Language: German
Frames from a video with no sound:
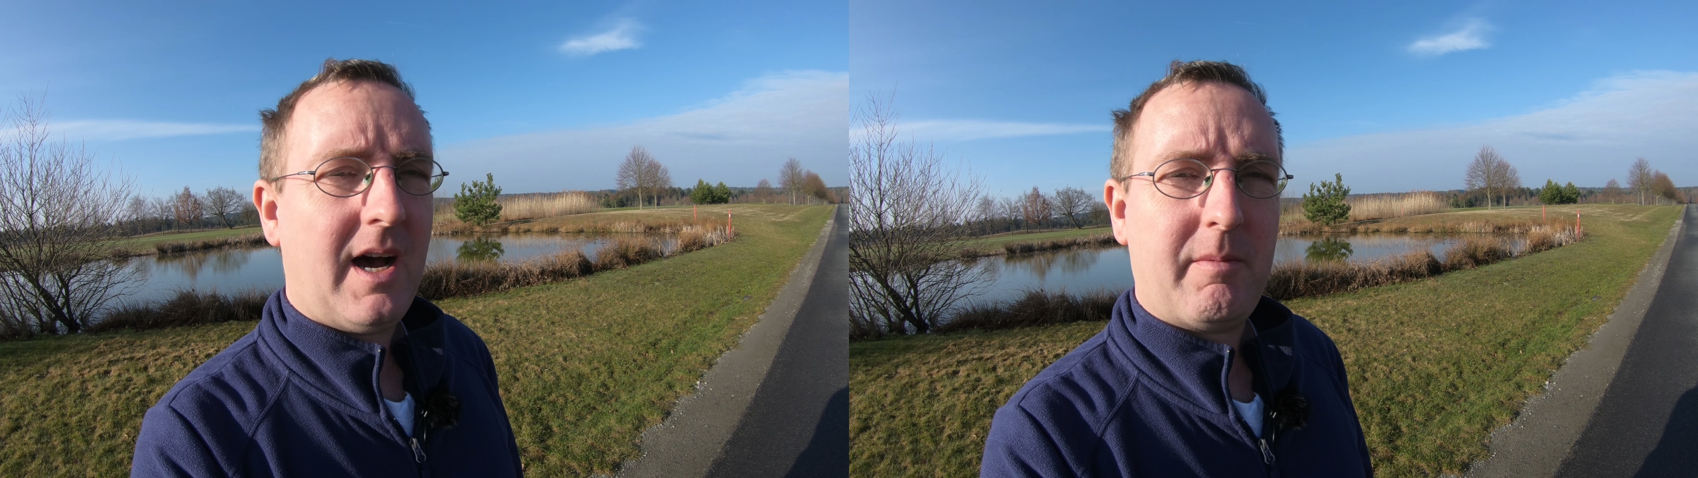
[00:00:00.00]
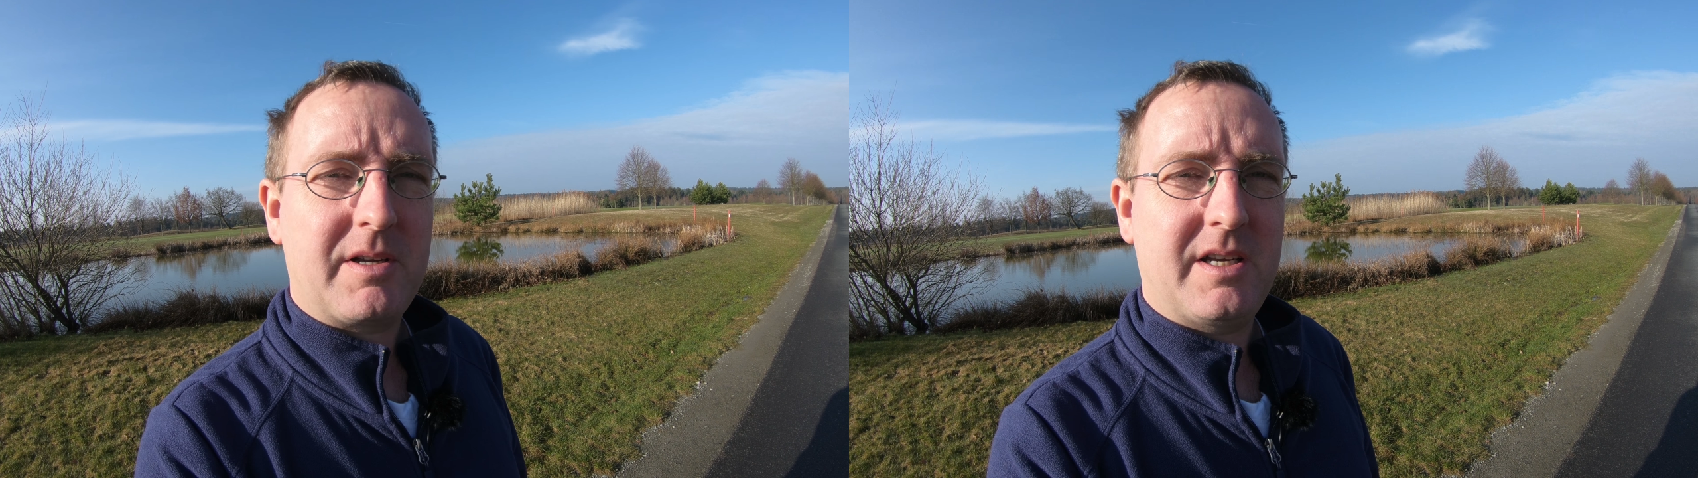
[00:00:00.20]

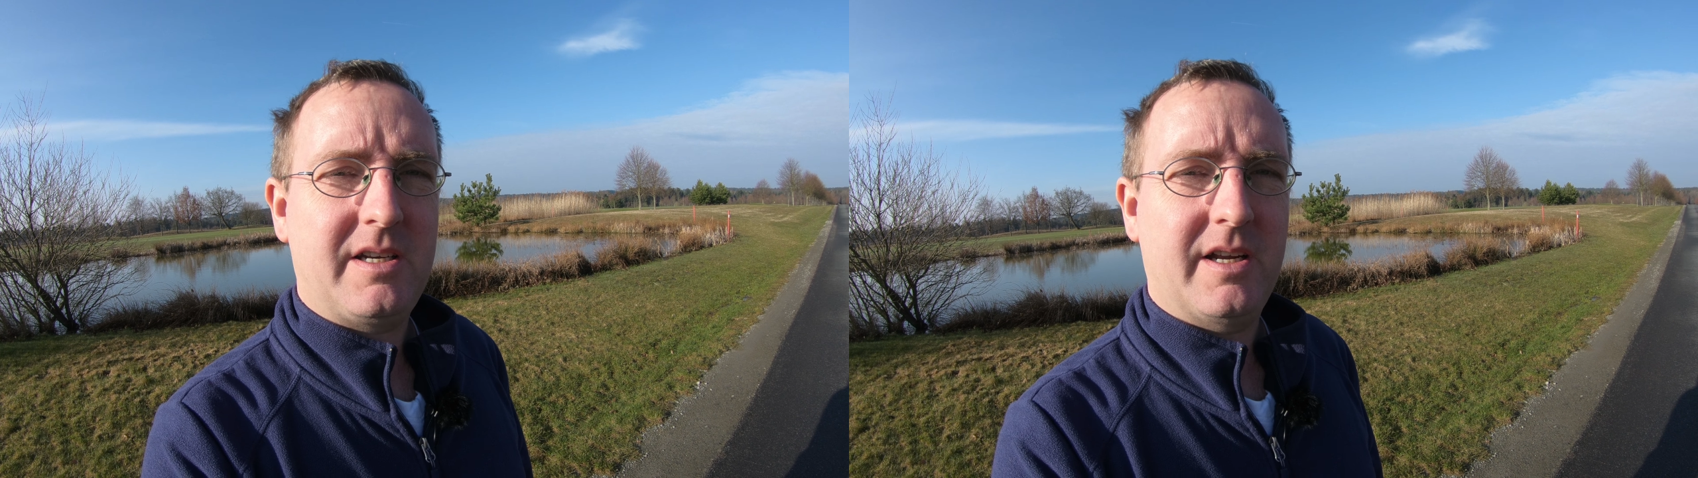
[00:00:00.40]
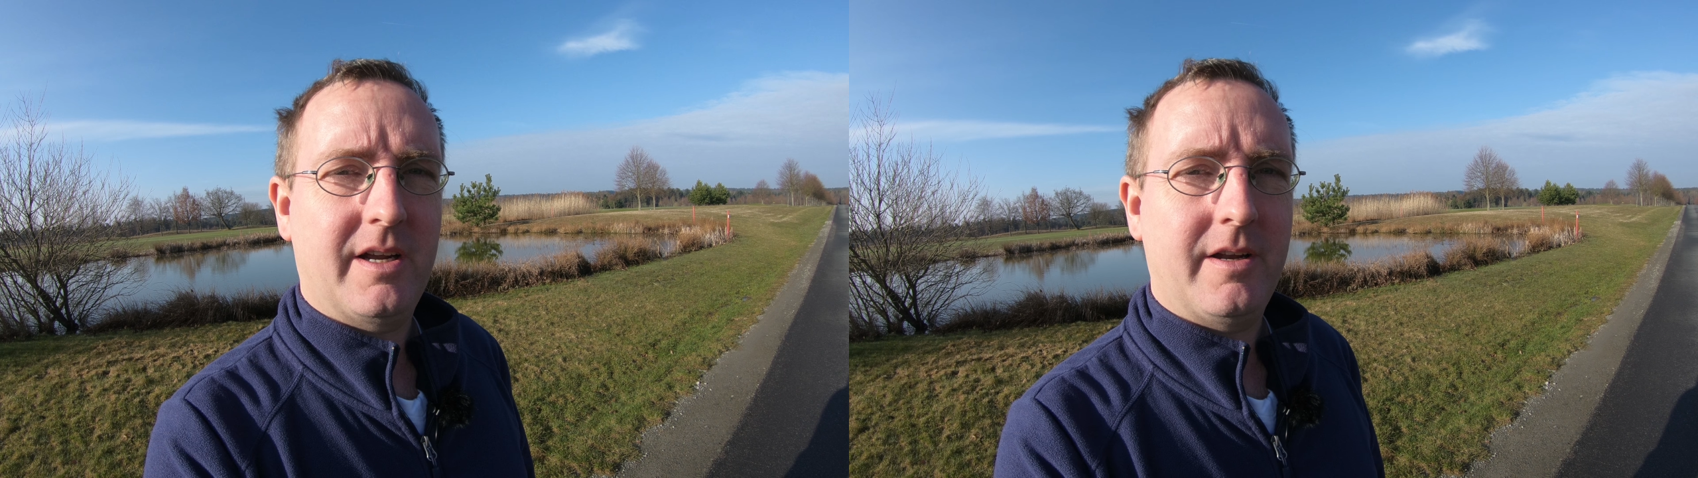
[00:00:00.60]
Aber
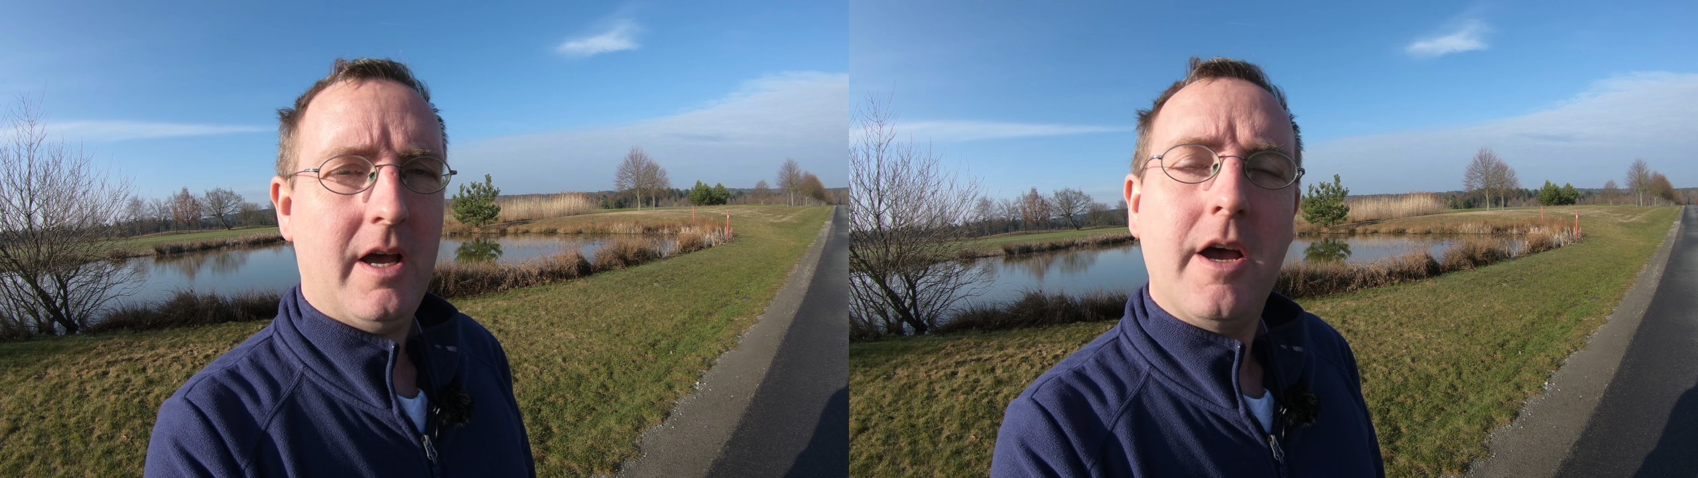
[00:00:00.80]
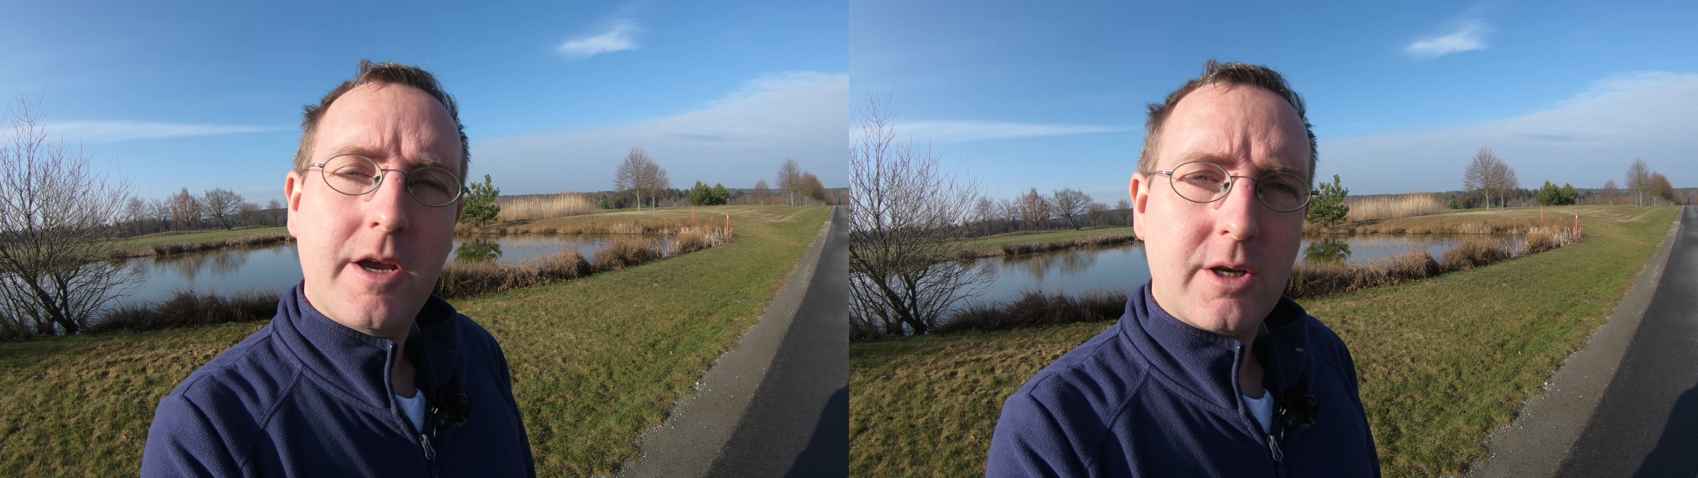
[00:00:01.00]
seht ihr dann.
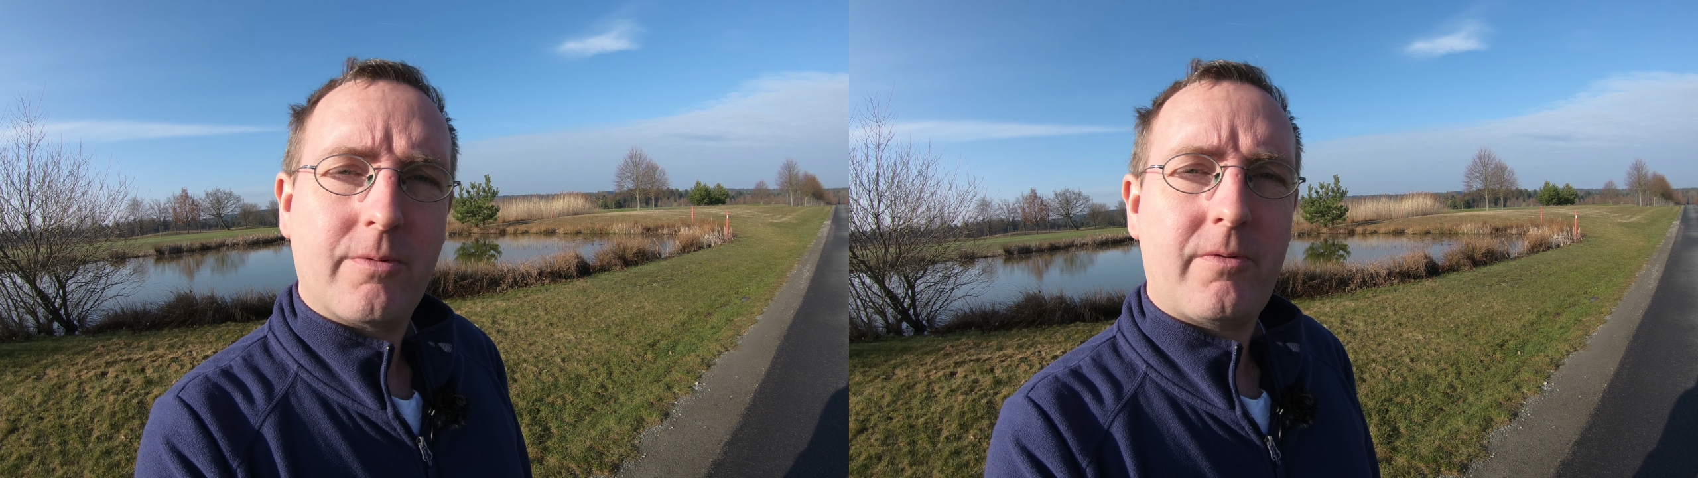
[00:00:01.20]
Ich